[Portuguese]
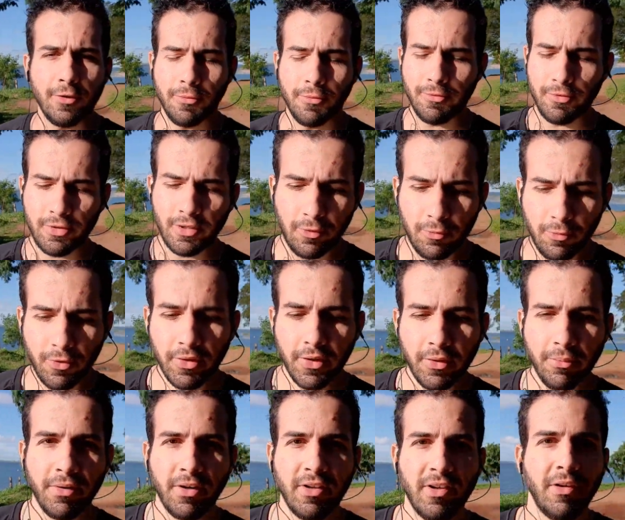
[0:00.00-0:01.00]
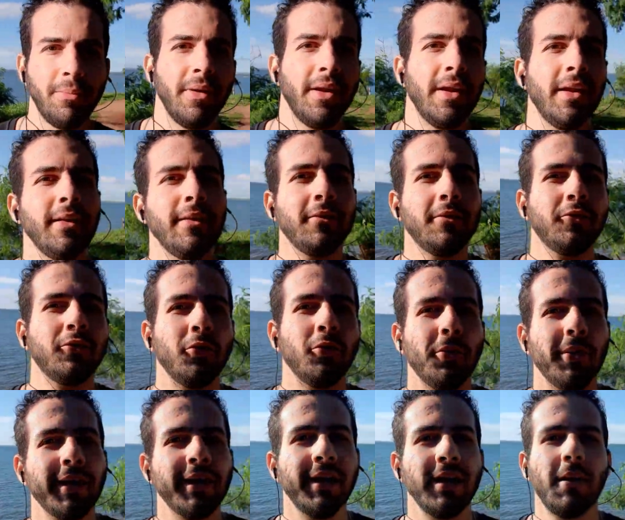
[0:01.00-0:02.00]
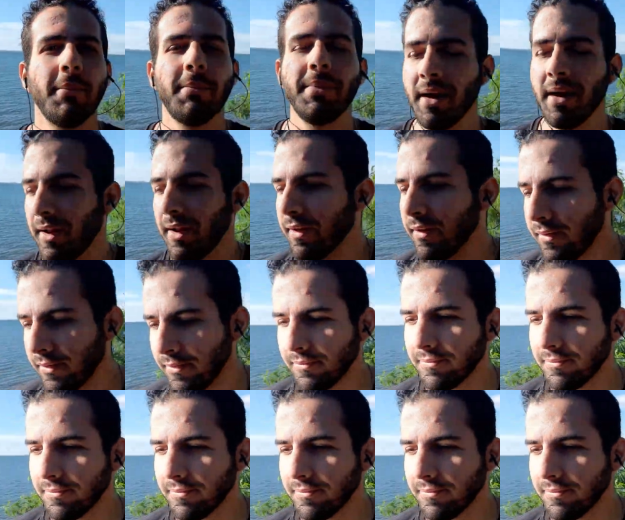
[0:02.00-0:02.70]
Como vocês podem perceber, estou aqui na praia,